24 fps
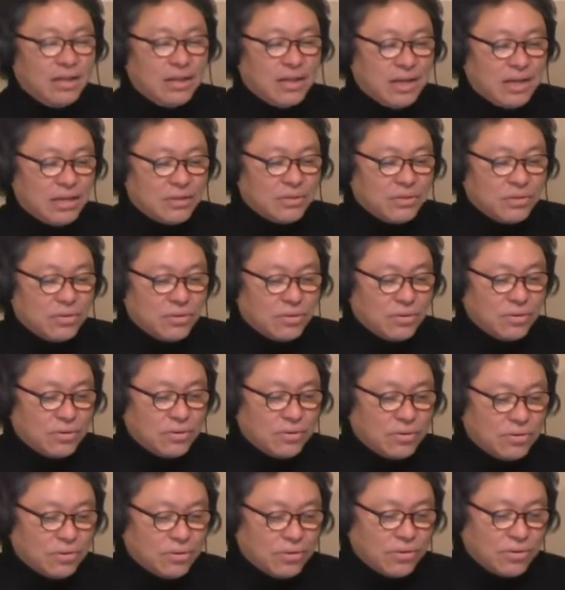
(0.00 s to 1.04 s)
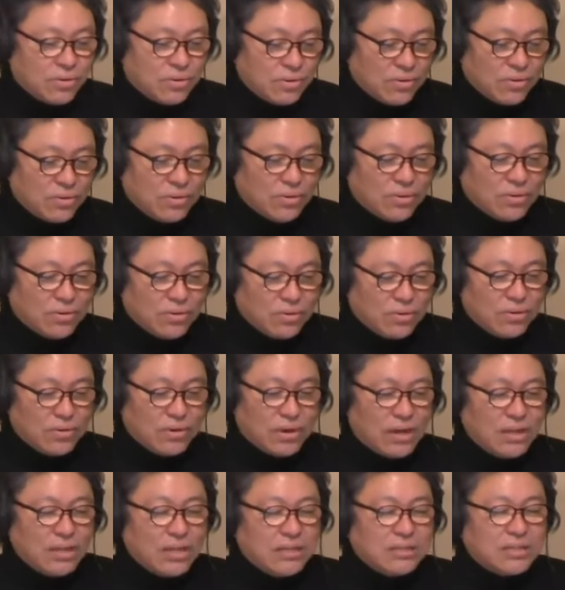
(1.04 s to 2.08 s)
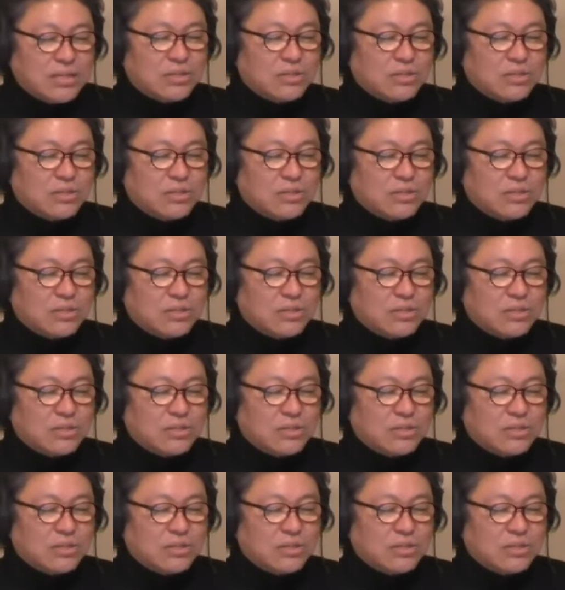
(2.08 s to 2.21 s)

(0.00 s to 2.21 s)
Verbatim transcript: あのー、あな